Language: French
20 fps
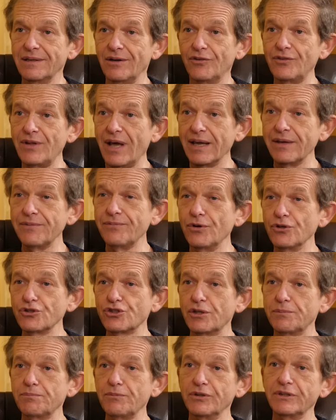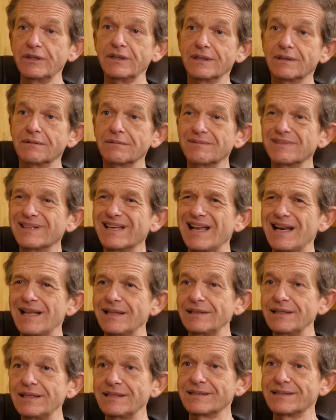En arrivant, j'ai demandé quelle
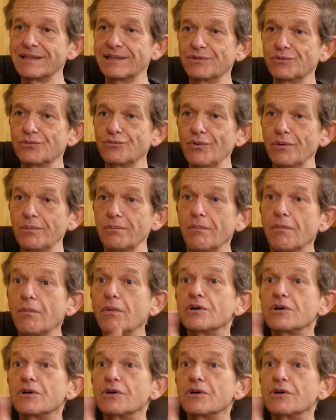année cette tourne.